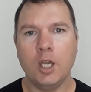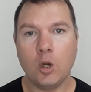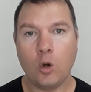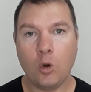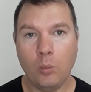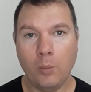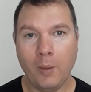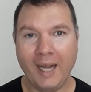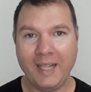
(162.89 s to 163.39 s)

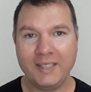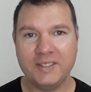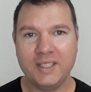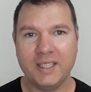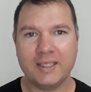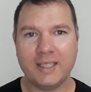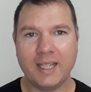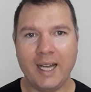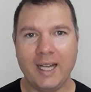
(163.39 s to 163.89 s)
com mais
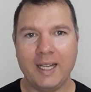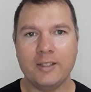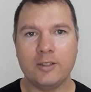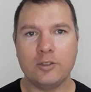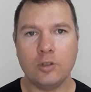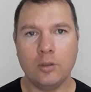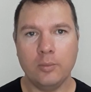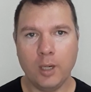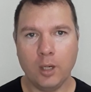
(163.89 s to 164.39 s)
detalhes
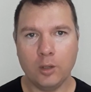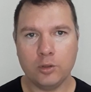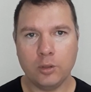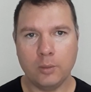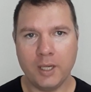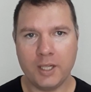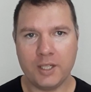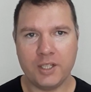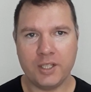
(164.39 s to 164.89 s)
sobre
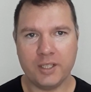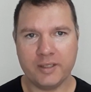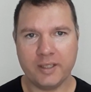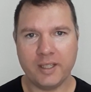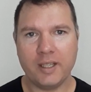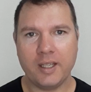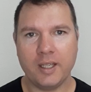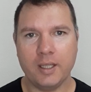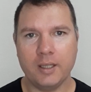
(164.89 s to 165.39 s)
Automatiza
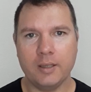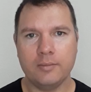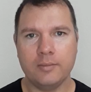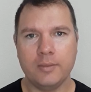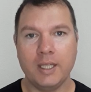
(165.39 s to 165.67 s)
IQ.